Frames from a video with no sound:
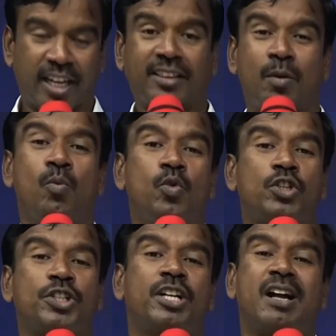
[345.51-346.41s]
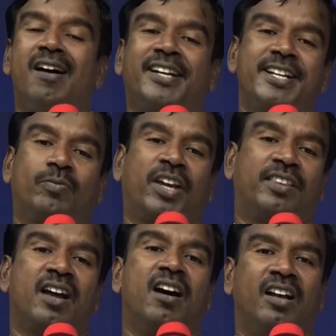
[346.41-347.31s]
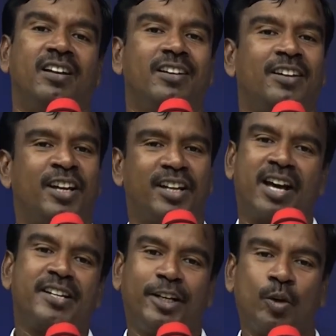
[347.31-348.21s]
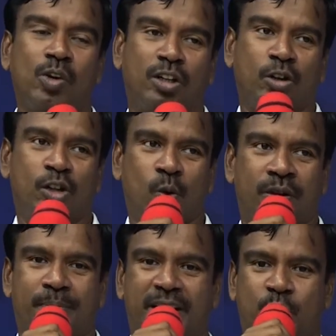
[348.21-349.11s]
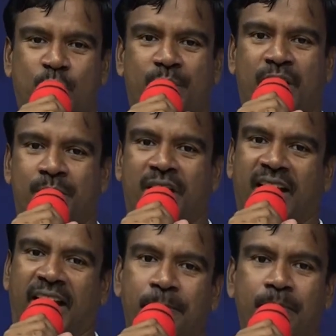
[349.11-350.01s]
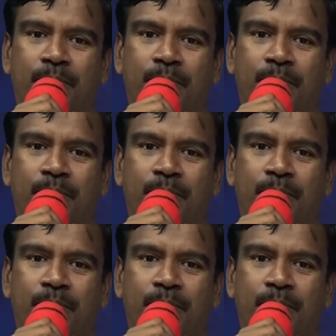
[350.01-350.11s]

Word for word: இந்த மூன்று காரியத்தை தான் நான் இன்று உங்களோடு கூட பேச விரும்புகிறேன்